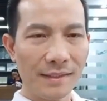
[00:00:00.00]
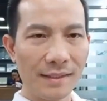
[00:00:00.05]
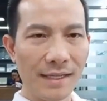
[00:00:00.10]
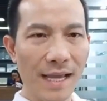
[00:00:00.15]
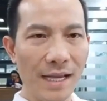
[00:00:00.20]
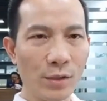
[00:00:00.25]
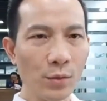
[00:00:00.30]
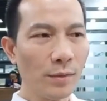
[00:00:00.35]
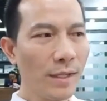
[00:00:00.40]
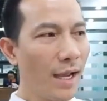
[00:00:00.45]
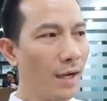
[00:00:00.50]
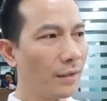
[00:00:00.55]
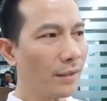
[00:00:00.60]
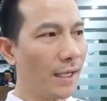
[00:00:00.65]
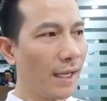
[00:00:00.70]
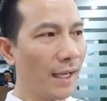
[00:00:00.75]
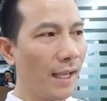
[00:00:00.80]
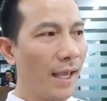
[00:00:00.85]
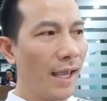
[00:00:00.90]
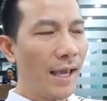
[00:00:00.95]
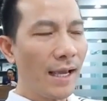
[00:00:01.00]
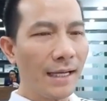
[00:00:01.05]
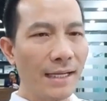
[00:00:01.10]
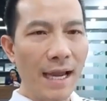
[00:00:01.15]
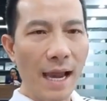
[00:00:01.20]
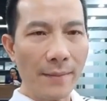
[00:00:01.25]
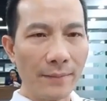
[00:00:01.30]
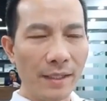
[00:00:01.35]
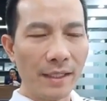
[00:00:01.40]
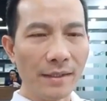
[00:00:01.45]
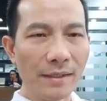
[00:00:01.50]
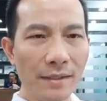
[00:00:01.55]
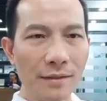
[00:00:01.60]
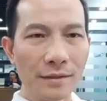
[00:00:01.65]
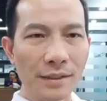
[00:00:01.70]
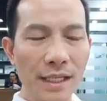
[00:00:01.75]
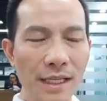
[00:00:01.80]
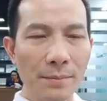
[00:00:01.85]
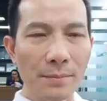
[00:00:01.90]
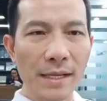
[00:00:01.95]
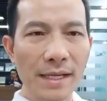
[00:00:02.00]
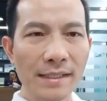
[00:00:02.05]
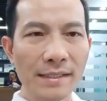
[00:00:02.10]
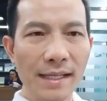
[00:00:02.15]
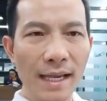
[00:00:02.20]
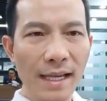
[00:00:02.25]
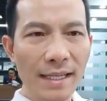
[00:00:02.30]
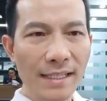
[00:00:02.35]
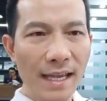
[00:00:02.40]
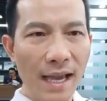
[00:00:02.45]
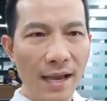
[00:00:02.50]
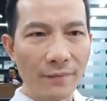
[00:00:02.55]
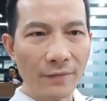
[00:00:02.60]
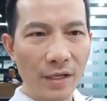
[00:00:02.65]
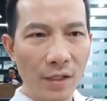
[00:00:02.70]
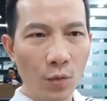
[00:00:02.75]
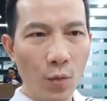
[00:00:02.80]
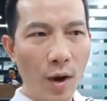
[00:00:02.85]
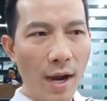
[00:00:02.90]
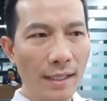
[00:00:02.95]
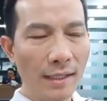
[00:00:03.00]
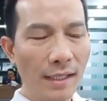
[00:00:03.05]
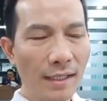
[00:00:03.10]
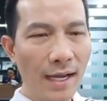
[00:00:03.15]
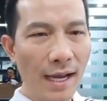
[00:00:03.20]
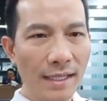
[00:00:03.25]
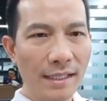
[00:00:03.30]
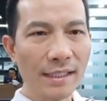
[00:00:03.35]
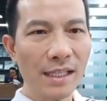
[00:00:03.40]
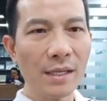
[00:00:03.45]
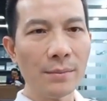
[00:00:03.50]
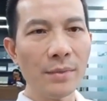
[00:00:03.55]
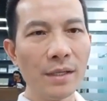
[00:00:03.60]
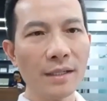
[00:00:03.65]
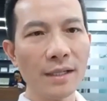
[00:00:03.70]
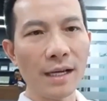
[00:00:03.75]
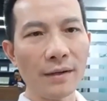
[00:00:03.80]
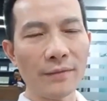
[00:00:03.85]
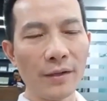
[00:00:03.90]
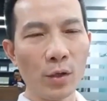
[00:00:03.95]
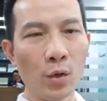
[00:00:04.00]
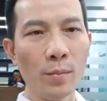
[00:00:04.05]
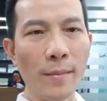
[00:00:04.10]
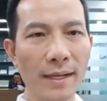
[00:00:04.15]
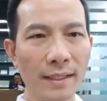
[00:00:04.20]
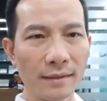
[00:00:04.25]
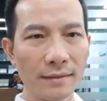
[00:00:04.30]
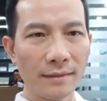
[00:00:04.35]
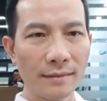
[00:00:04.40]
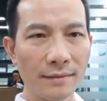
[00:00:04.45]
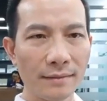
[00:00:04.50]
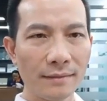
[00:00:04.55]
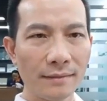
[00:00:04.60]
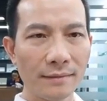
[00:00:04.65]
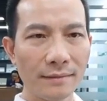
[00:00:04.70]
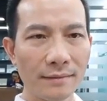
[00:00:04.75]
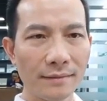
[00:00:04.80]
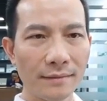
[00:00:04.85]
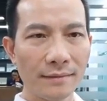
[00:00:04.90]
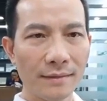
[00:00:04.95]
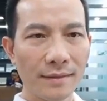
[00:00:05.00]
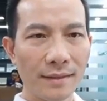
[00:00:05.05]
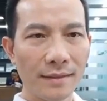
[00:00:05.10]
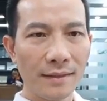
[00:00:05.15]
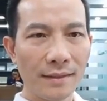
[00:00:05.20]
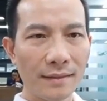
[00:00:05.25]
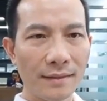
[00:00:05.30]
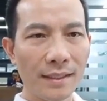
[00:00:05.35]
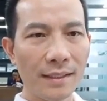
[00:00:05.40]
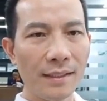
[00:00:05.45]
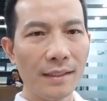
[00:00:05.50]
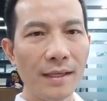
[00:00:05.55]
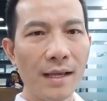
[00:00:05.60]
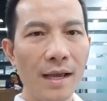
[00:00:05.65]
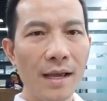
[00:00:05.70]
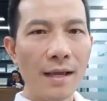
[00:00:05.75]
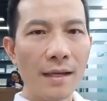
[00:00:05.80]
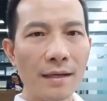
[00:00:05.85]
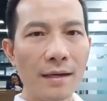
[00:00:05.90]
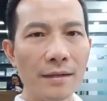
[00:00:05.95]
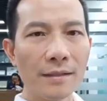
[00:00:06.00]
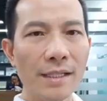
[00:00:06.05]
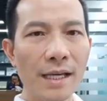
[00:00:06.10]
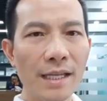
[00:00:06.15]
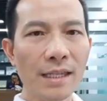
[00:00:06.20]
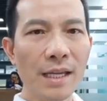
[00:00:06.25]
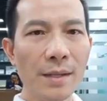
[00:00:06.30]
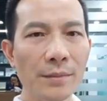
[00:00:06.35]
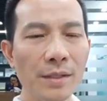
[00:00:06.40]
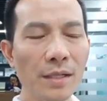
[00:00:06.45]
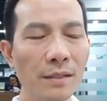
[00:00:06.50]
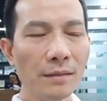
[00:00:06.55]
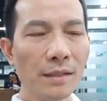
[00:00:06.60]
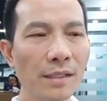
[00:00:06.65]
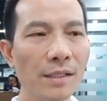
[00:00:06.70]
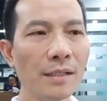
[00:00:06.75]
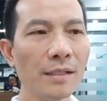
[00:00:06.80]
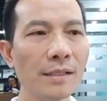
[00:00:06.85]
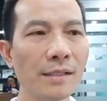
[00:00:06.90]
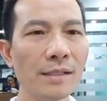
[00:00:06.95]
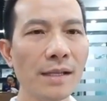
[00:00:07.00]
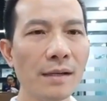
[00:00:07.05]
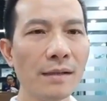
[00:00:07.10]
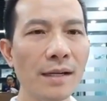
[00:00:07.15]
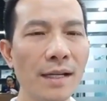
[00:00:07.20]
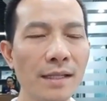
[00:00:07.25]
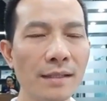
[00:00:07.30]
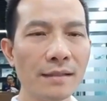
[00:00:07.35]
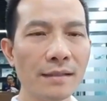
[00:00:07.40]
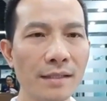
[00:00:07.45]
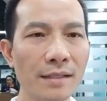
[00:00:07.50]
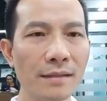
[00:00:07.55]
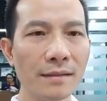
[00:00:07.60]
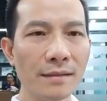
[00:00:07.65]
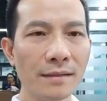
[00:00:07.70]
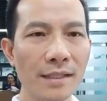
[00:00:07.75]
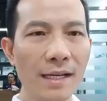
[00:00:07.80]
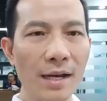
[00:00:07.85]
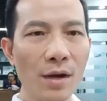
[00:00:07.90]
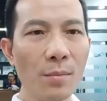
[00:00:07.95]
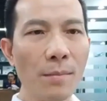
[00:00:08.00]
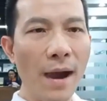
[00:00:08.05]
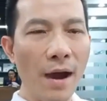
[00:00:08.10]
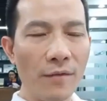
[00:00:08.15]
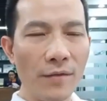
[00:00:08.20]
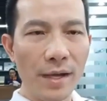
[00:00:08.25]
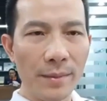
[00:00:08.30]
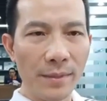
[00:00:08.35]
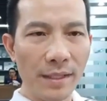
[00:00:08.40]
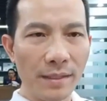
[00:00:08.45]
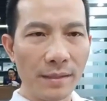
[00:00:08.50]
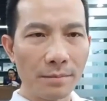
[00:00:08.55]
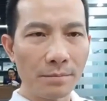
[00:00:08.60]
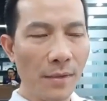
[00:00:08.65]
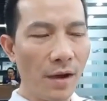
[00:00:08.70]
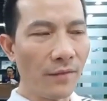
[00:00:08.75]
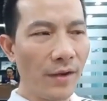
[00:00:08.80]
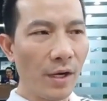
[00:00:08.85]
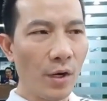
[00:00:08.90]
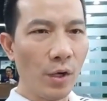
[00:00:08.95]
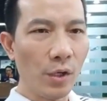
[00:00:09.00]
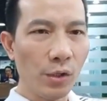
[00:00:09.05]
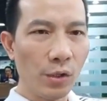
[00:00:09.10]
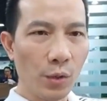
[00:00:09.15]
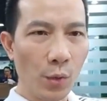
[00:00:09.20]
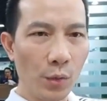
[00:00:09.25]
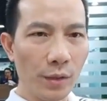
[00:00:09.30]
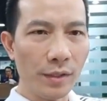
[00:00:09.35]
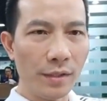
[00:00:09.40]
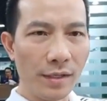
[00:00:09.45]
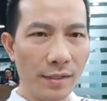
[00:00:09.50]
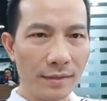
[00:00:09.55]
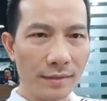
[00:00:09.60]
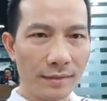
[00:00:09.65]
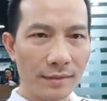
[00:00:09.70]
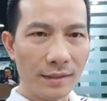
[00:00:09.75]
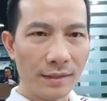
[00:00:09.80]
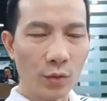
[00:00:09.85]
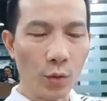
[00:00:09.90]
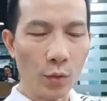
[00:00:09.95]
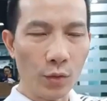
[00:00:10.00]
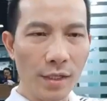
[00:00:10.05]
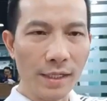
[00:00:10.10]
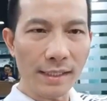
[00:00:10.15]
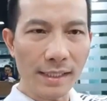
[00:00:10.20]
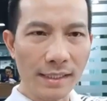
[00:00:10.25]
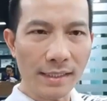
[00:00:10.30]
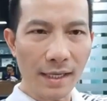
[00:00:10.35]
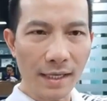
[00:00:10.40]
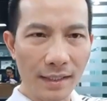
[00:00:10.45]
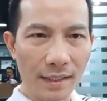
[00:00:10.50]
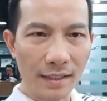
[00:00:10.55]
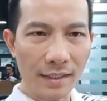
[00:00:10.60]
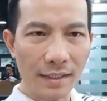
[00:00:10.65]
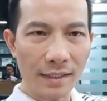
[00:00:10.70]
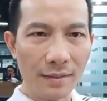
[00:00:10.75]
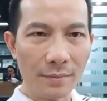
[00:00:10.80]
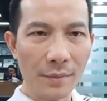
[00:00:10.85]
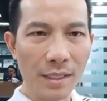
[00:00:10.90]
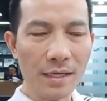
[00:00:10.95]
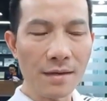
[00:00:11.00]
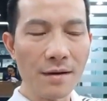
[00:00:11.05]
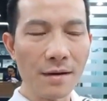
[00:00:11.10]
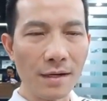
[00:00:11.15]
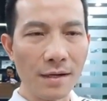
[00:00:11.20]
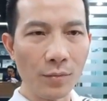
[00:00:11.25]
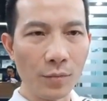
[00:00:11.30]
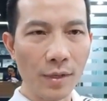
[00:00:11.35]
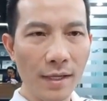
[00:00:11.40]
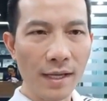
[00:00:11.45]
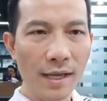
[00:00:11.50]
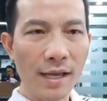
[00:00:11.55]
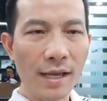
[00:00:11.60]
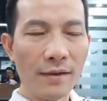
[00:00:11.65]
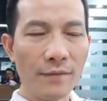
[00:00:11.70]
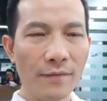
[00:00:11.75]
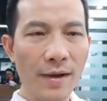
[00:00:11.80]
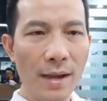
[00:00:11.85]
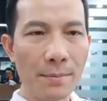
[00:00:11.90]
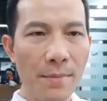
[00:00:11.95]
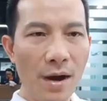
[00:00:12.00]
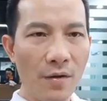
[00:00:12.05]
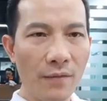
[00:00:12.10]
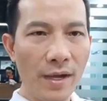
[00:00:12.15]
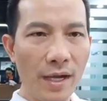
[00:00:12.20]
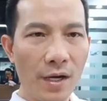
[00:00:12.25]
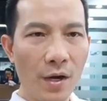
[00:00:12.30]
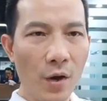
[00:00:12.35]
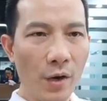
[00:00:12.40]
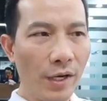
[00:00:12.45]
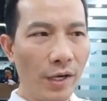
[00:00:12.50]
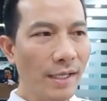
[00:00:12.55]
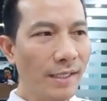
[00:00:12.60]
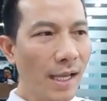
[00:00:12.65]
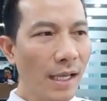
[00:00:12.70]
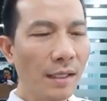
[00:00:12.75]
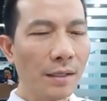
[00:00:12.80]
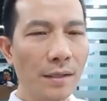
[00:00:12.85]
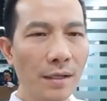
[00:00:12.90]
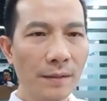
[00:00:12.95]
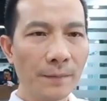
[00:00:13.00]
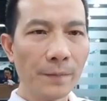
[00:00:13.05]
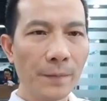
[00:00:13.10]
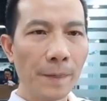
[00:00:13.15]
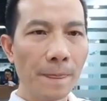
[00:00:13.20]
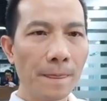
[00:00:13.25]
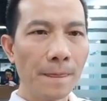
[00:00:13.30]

để chúng ta có thể cảm thấy tự tin, mình dễ dàng vượt qua tất cả những gì mình cần phải đối mặt. thì cơ chế tiềm thức nó sẽ dâng lên để nó bảo vệ mình, bảo vệ khỏi tổn thương sĩ diện đấy, bị ngượng ngùng đấy, và bảo vệ khỏi cái sát thương.